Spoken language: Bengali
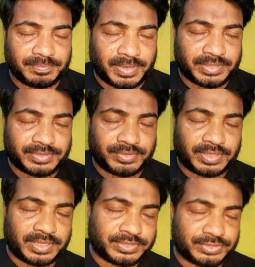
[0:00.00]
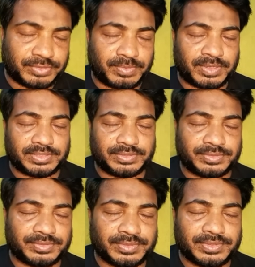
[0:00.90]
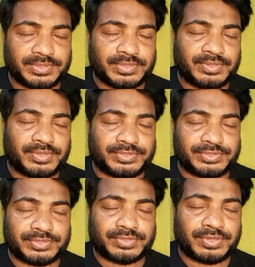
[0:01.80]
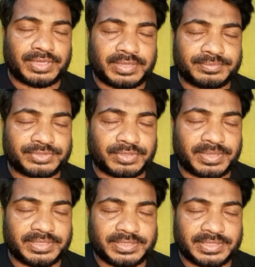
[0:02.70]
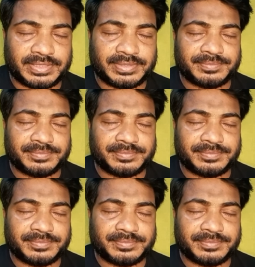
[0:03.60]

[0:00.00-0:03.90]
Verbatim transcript: পাঠ করার সৌভাগ্য অর্জন করলাম সবাইকে